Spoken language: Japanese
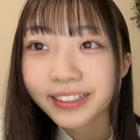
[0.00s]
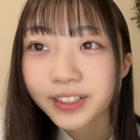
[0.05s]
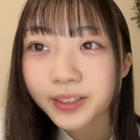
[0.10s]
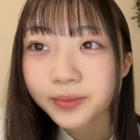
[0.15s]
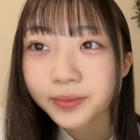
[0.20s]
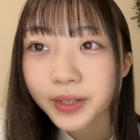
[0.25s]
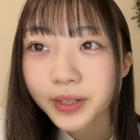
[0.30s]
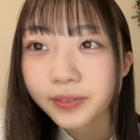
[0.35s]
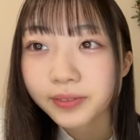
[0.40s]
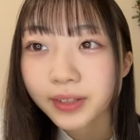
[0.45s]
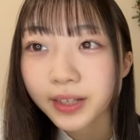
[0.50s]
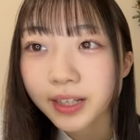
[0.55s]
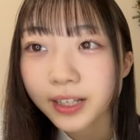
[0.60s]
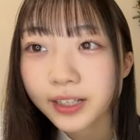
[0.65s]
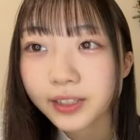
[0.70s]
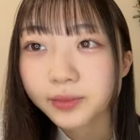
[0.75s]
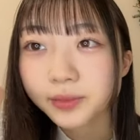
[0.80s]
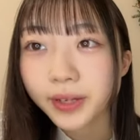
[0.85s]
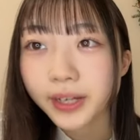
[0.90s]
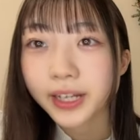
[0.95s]
こんばん
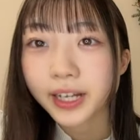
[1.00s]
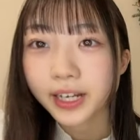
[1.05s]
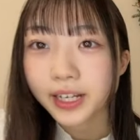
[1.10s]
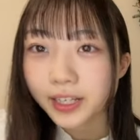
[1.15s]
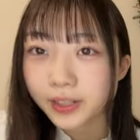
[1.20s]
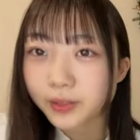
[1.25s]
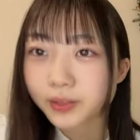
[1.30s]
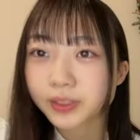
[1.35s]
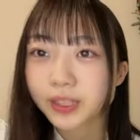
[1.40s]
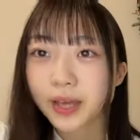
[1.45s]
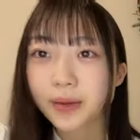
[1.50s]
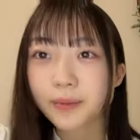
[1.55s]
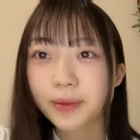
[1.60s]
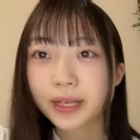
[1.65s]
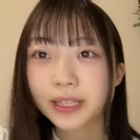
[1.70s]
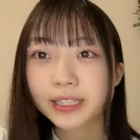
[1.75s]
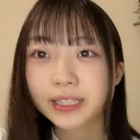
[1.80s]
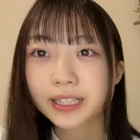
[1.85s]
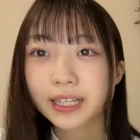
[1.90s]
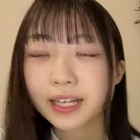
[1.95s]
はうまいありがとうござい
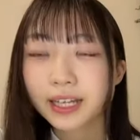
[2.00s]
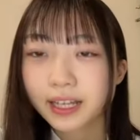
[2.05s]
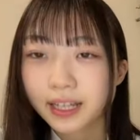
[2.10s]
ます